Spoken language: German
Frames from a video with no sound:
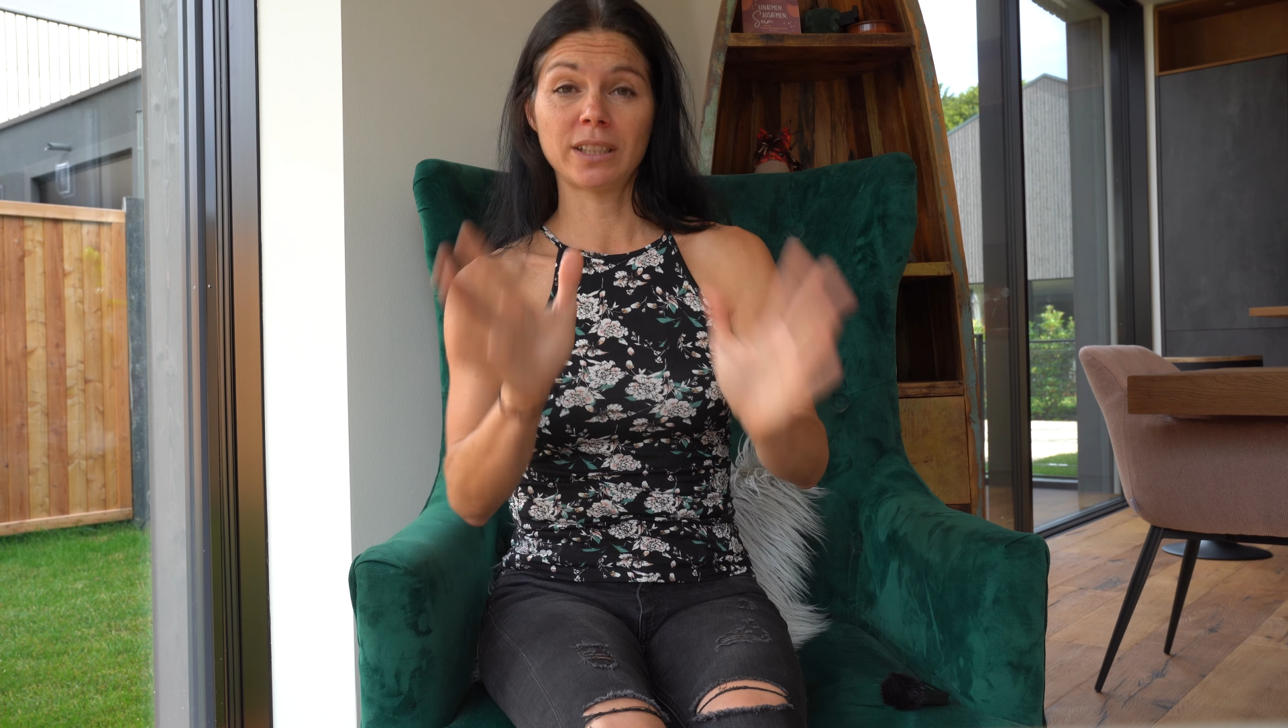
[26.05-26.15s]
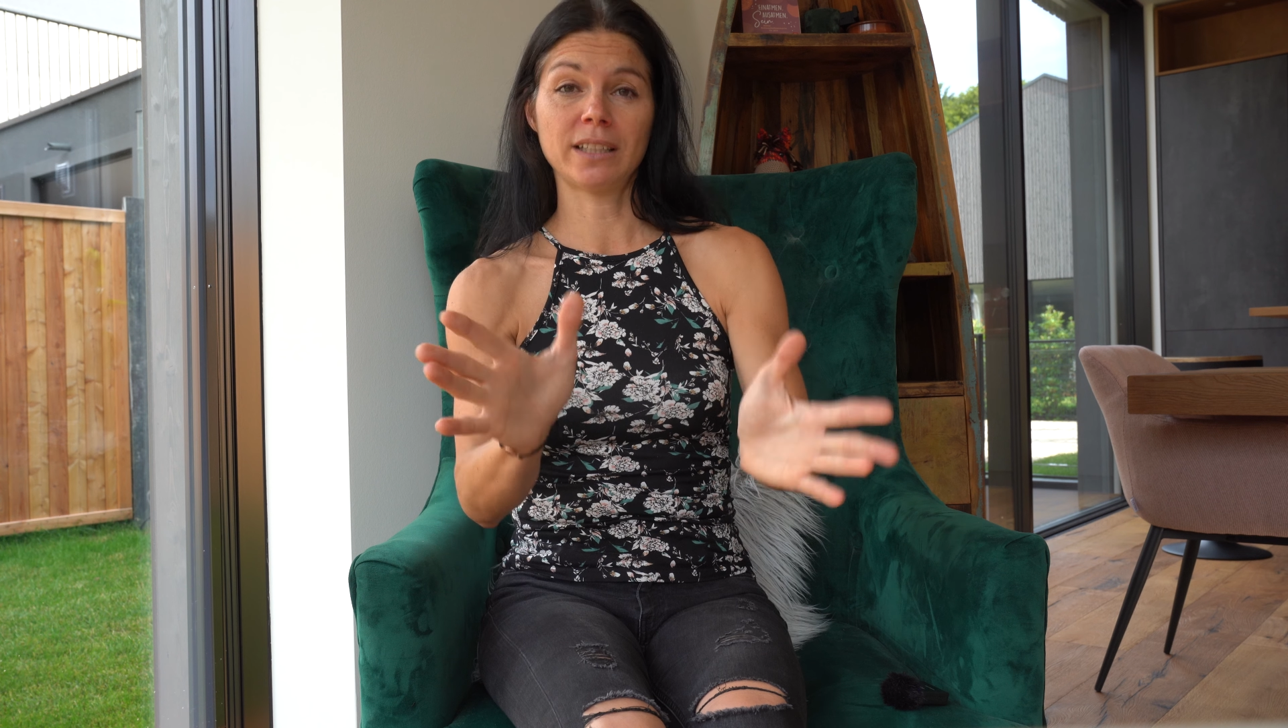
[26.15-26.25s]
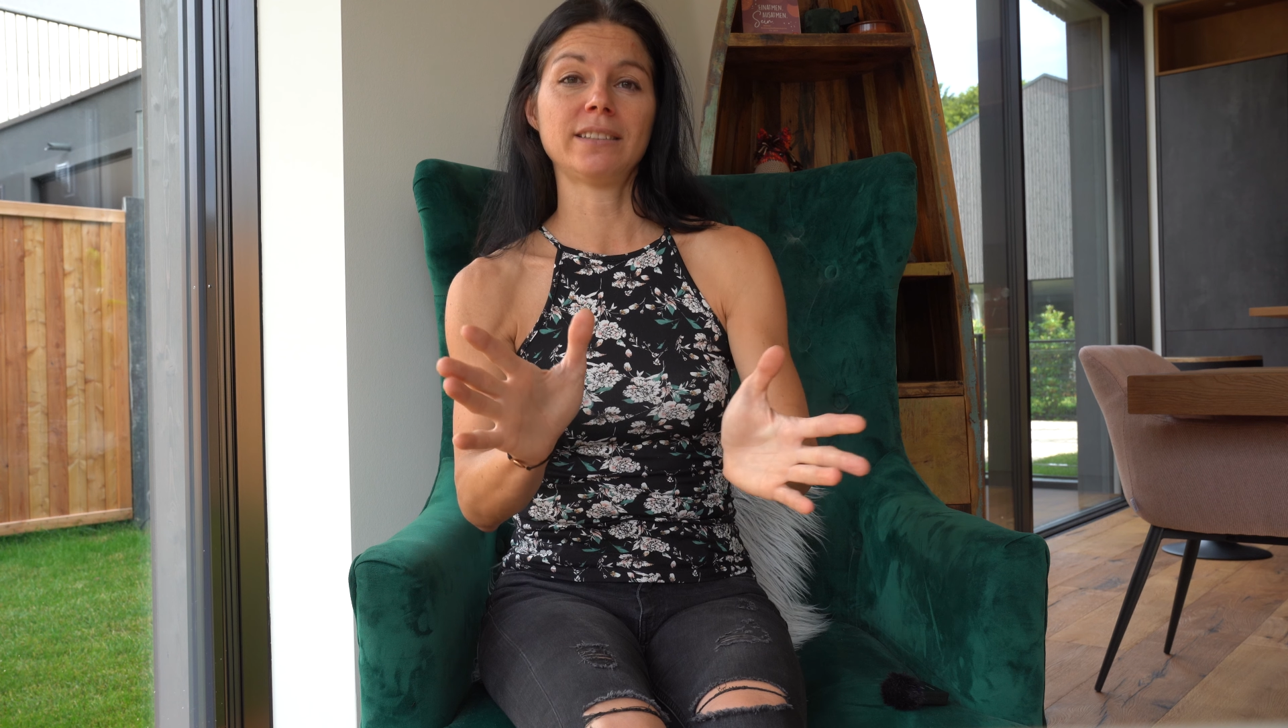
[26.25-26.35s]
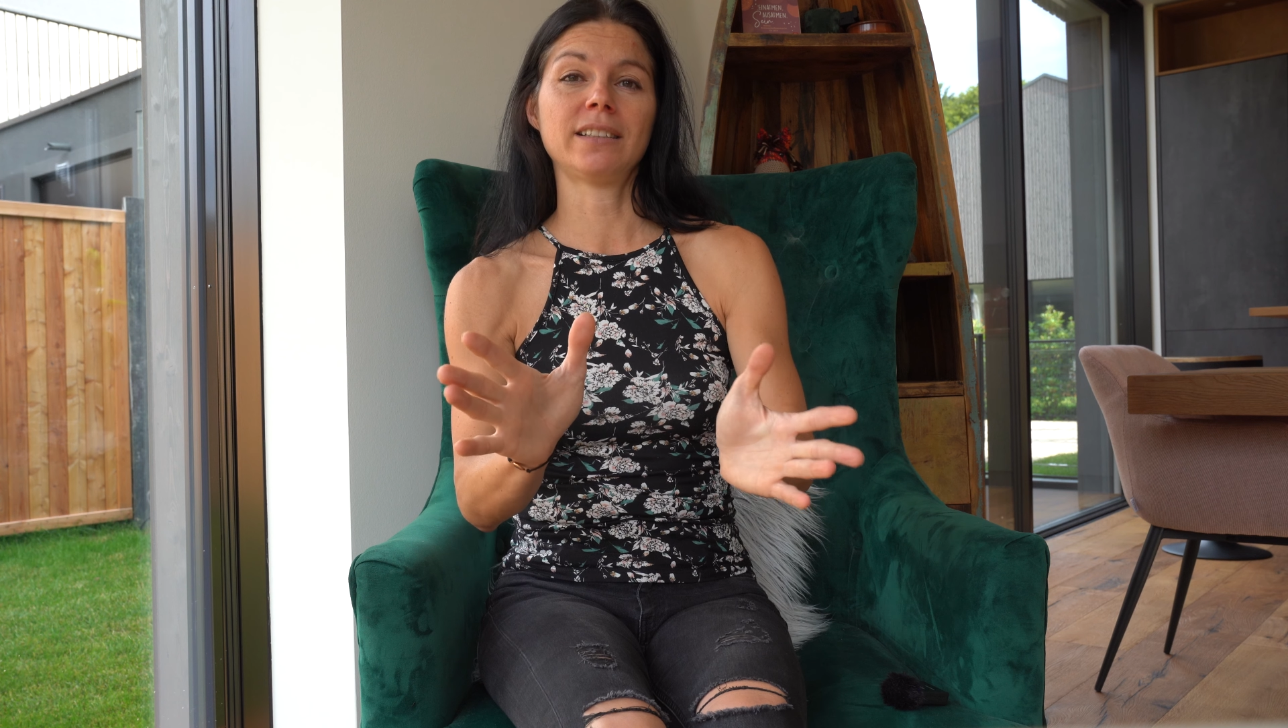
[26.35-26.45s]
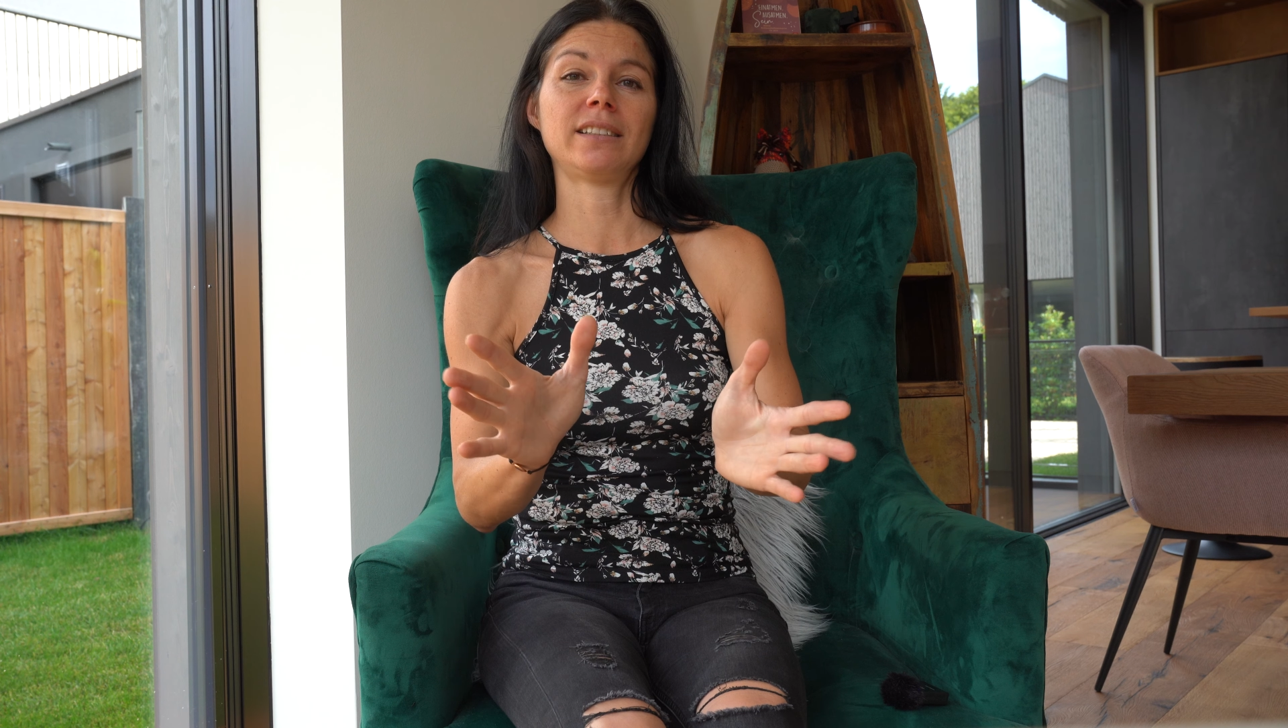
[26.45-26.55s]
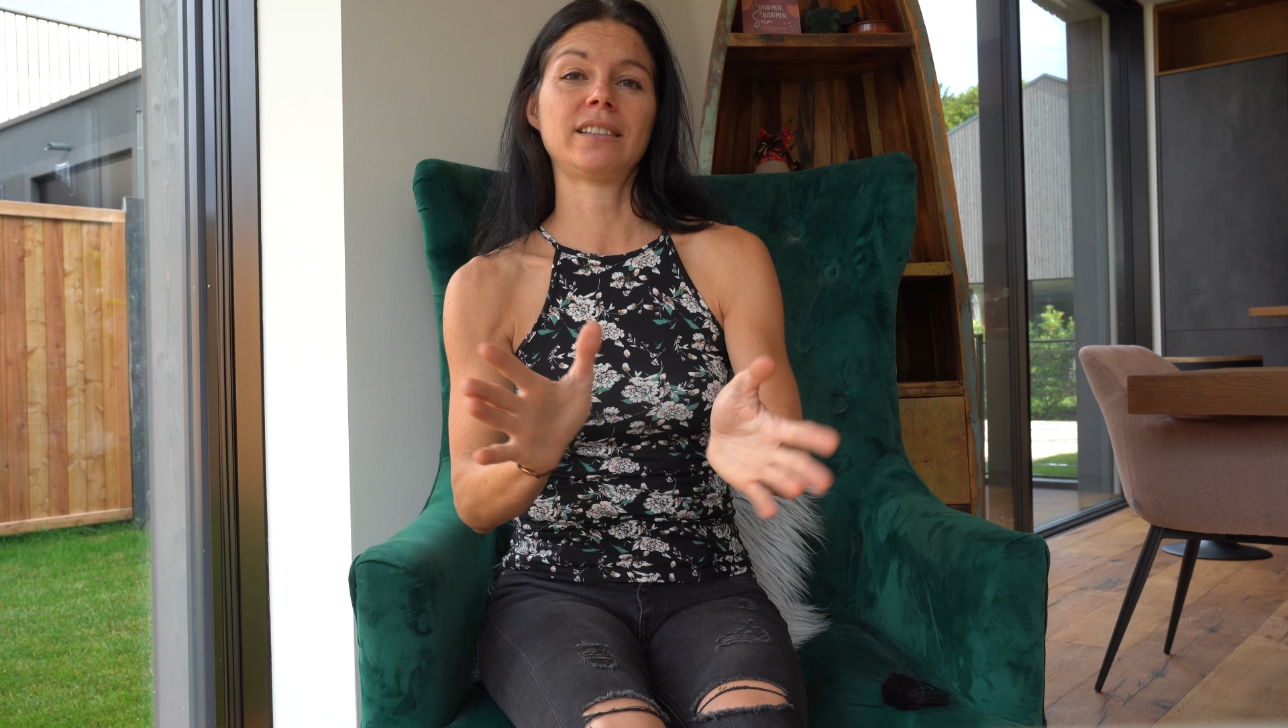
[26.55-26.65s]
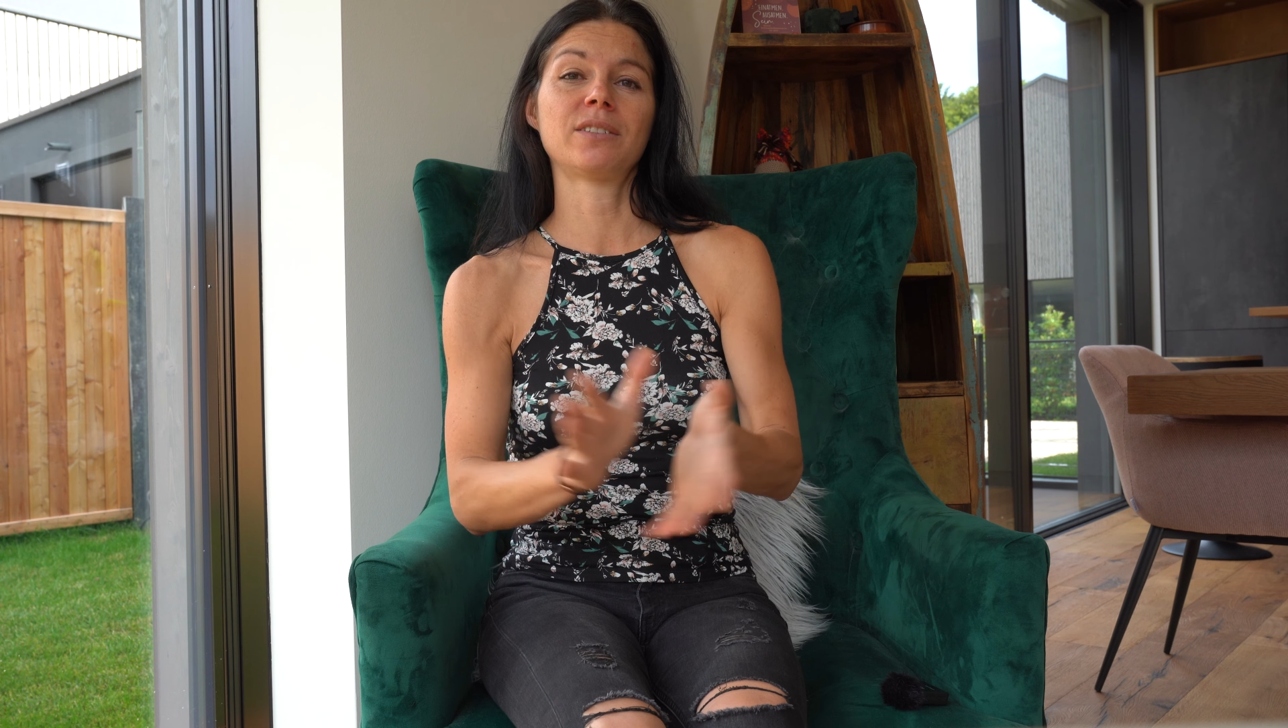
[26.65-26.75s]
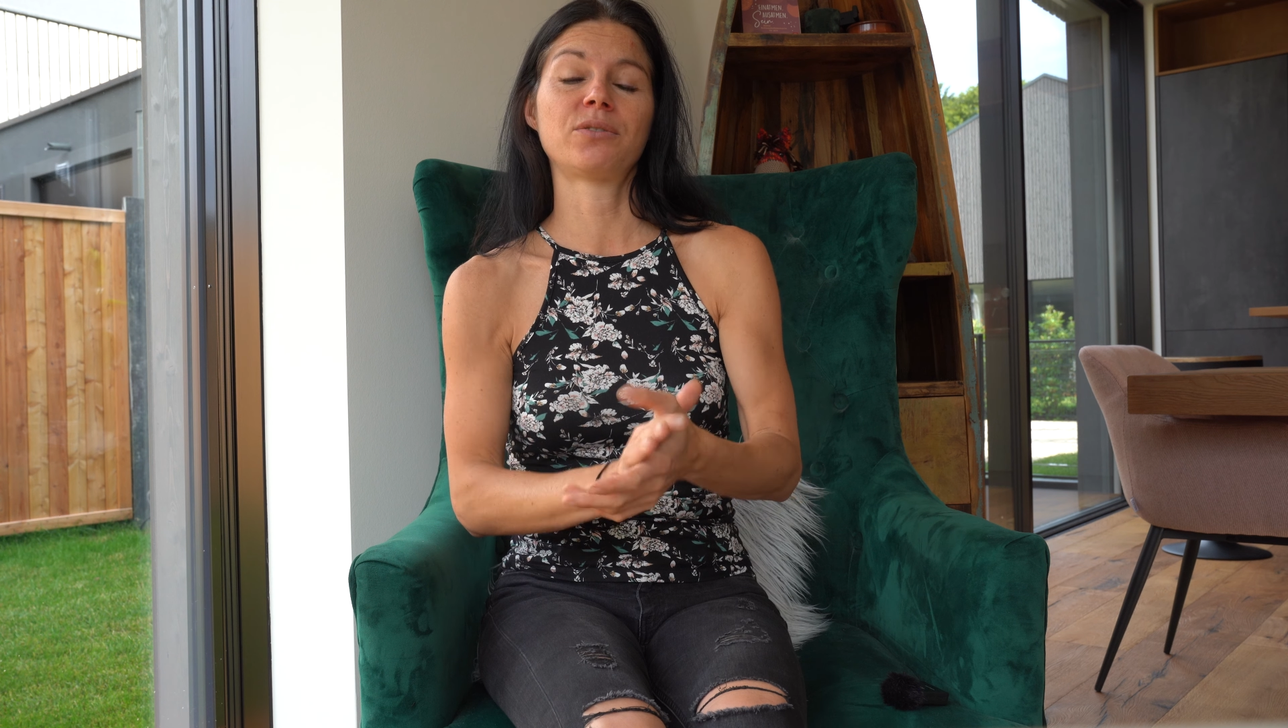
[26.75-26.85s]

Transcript: ganzheitlicher